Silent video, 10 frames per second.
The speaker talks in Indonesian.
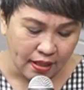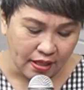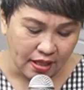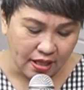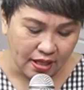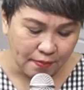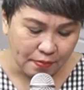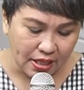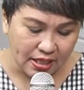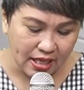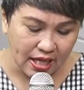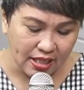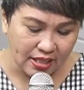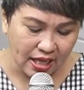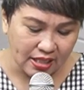Ya,
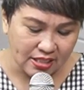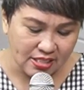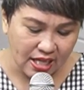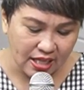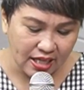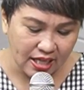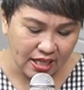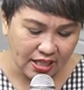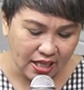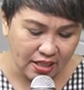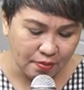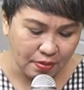bahkan tante saya dan